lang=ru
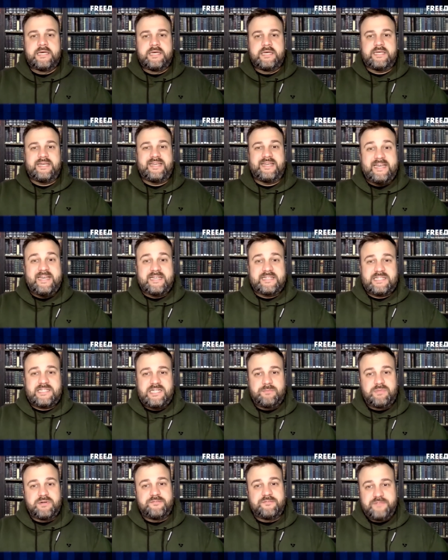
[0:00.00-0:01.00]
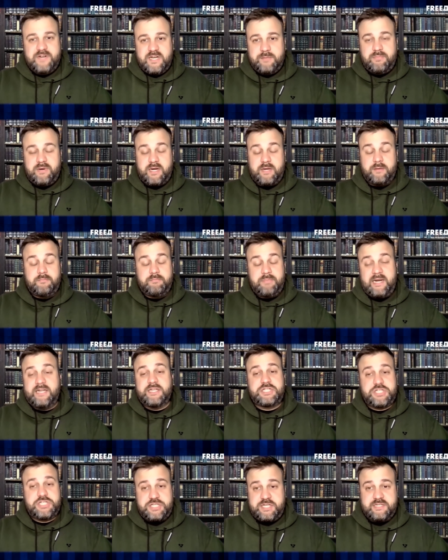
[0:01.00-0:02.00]
Если бы выборы были
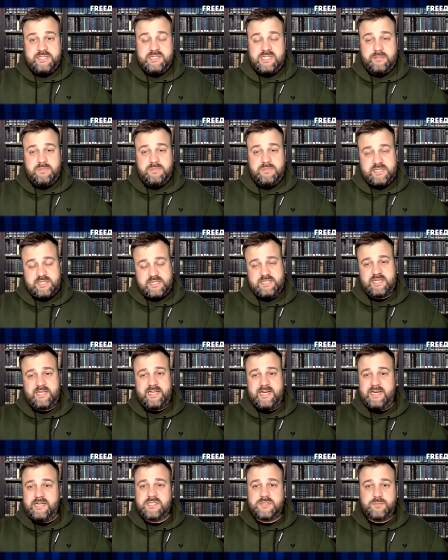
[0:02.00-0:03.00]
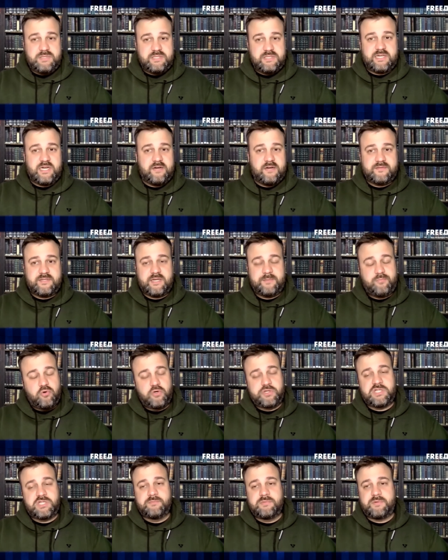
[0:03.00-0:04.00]
честными, состоялись бы завтра,
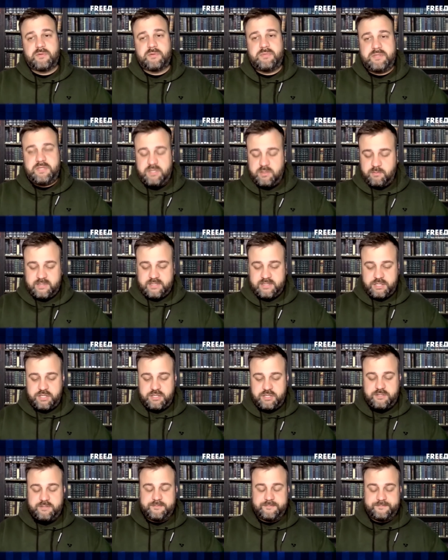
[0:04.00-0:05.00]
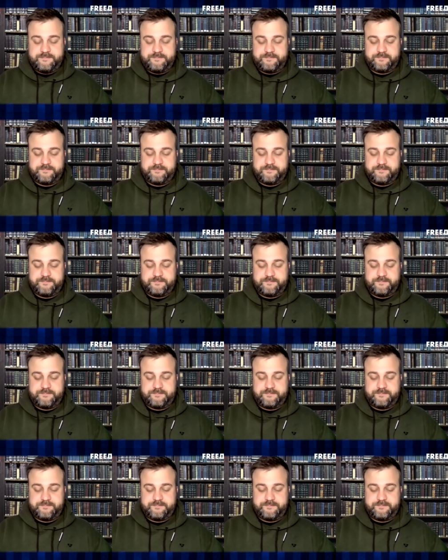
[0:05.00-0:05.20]
Путин бы победил бы на них?